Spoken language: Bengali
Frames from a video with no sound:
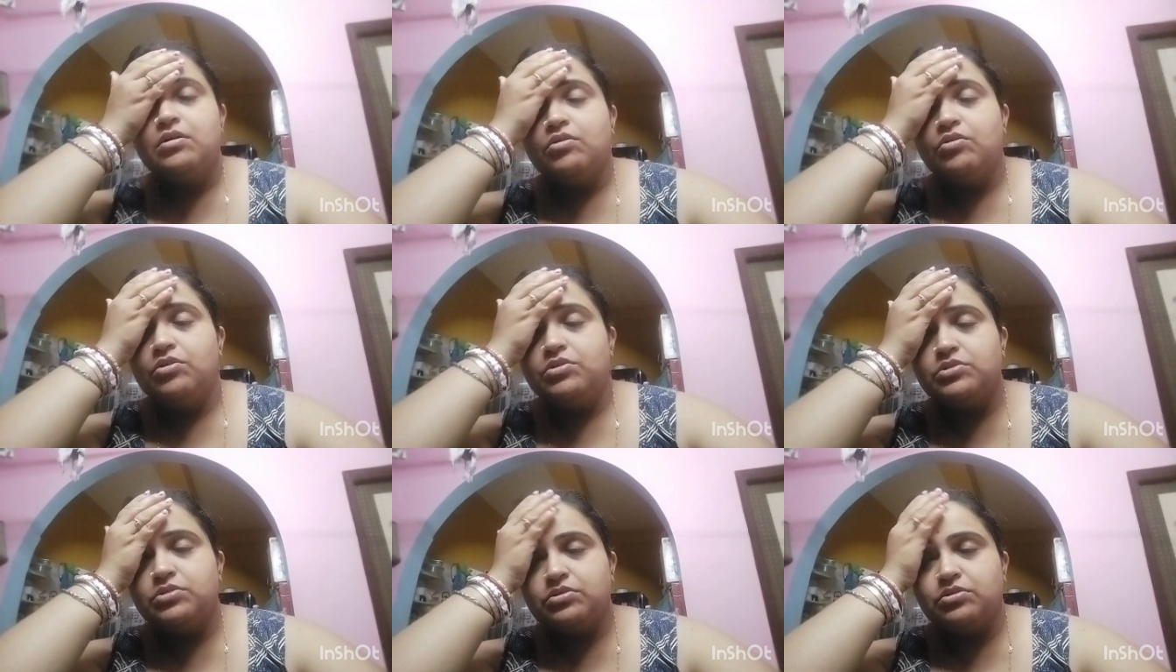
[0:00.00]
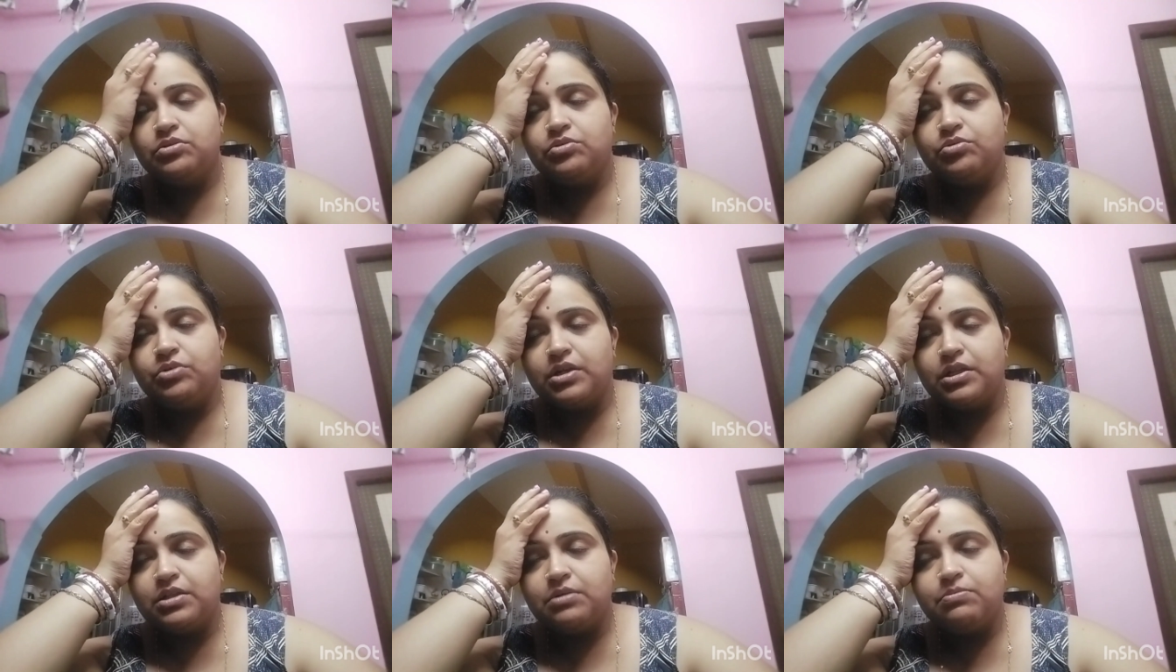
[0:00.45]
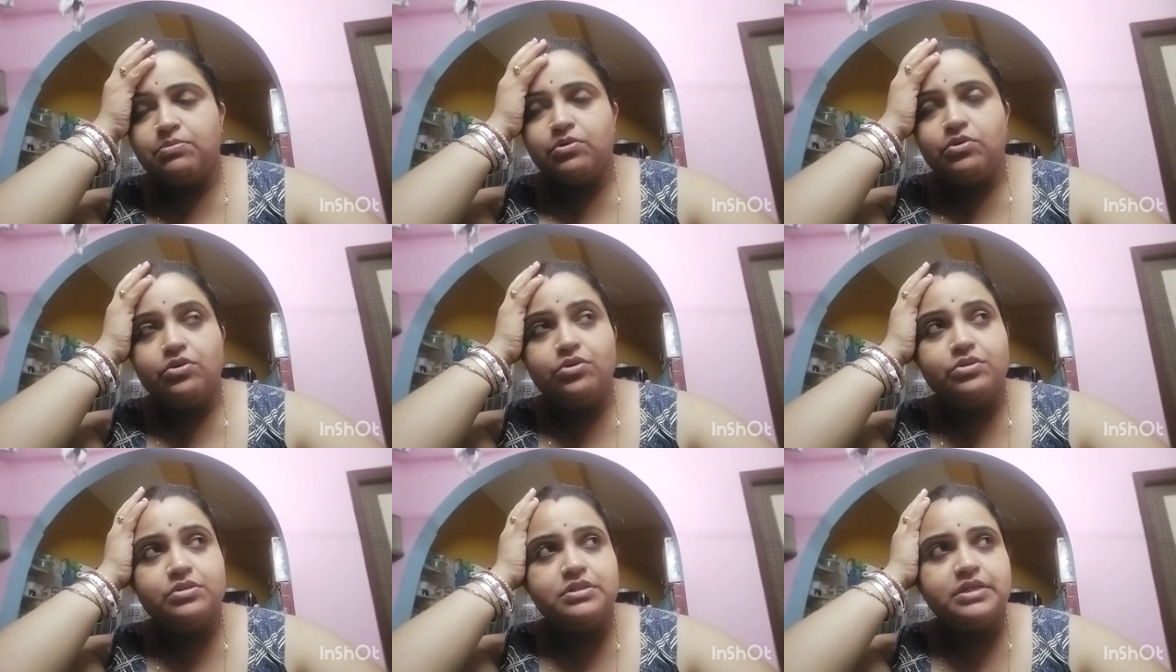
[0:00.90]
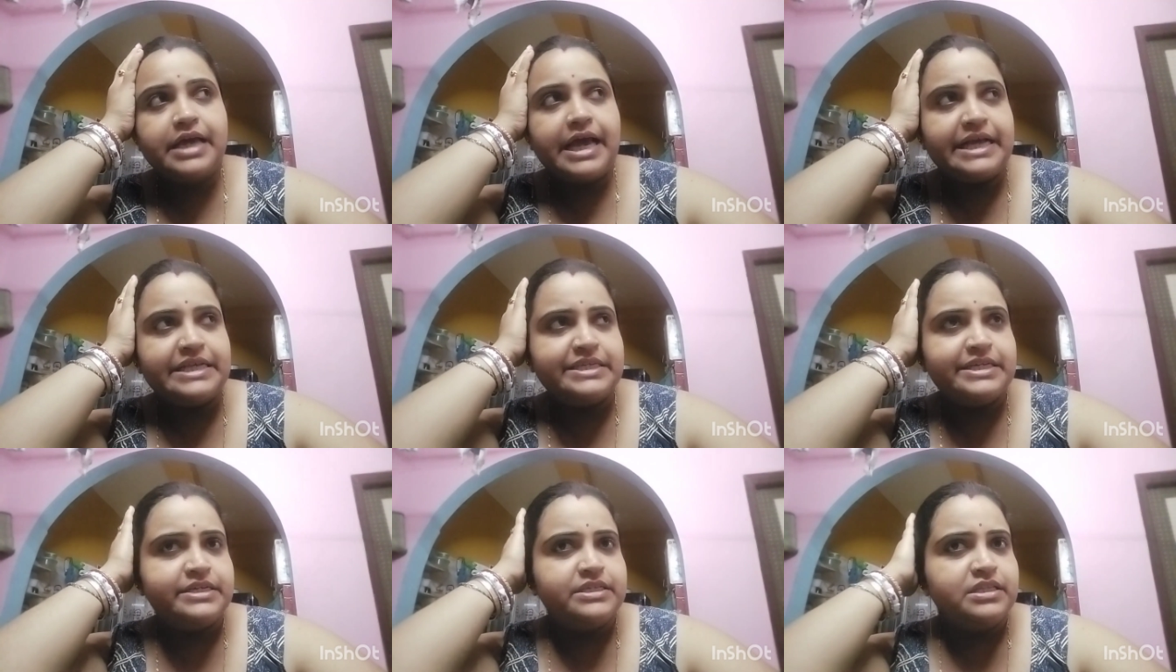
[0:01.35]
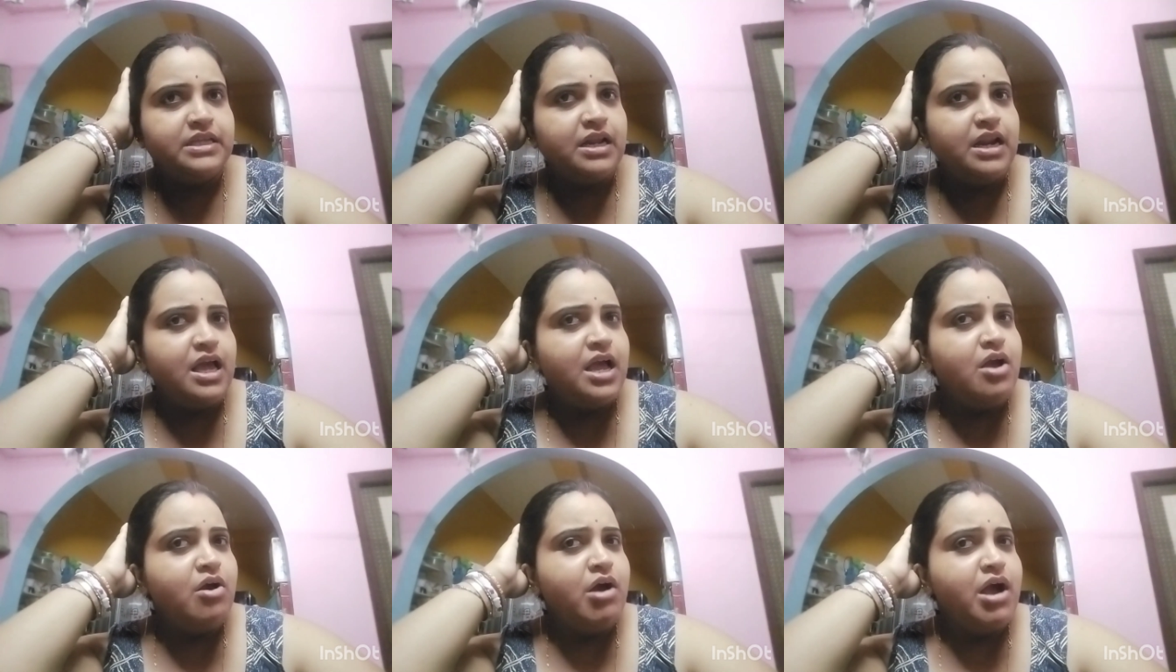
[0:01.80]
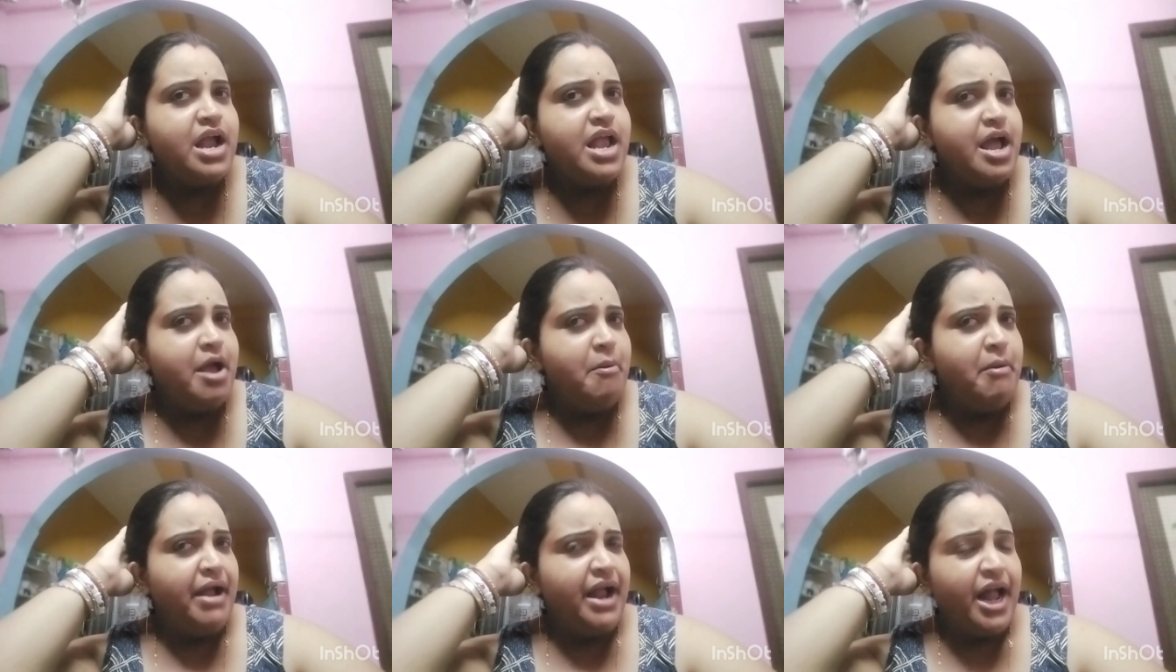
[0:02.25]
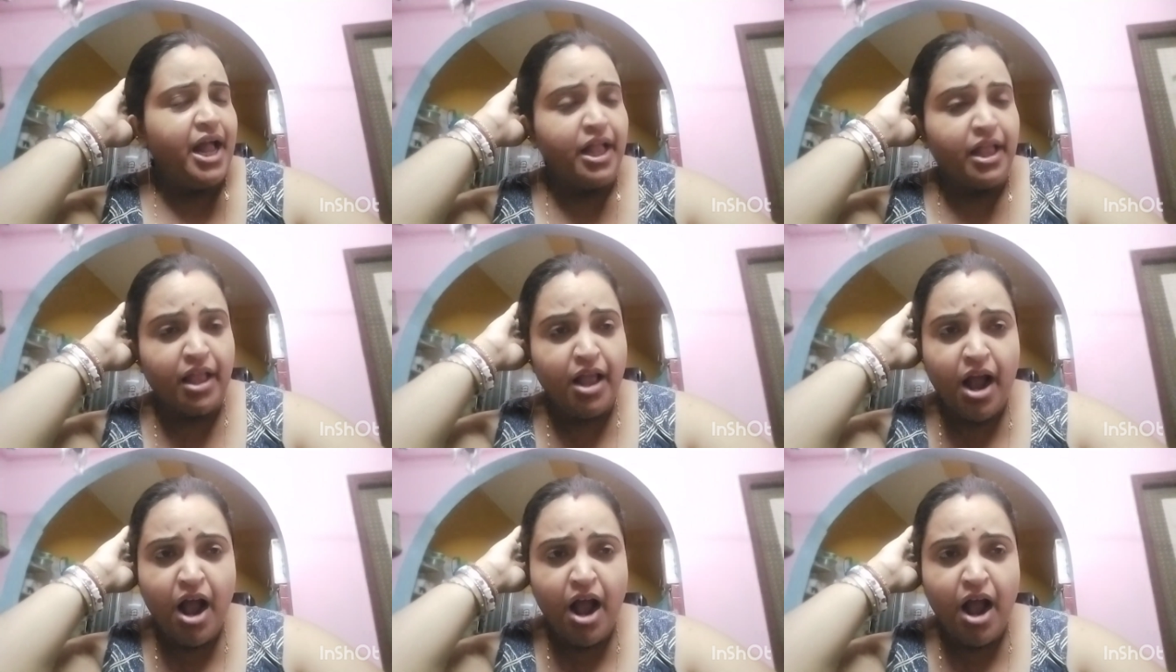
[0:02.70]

ওই জন্য ওটাতে বললো যে অ্যাসিড দিলেই হয়ে যাবে কিন্তু